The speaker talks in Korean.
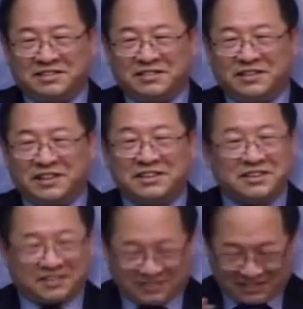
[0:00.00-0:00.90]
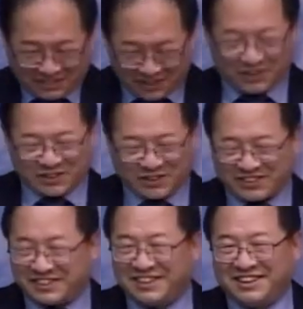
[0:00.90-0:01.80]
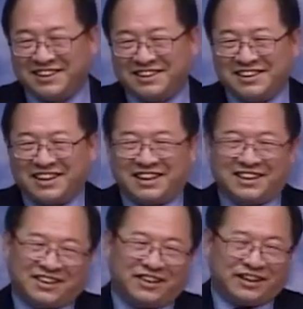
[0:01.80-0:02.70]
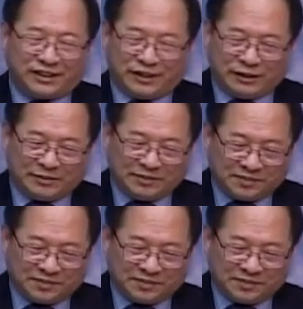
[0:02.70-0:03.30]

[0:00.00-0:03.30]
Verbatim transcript: 뭐 하여튼 어느 정도는 이해가 될 것 같아요.